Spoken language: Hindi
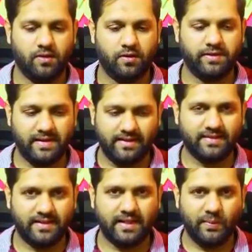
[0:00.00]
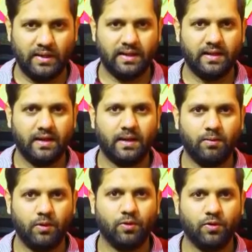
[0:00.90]
और रियल इस्टेट में
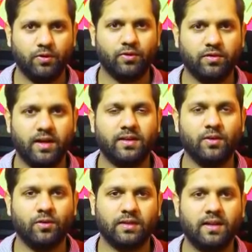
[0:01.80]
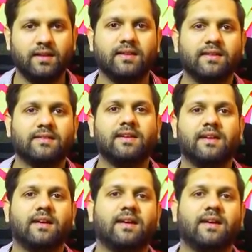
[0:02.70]
आप लोगों को नुकसान होता ही इसलिए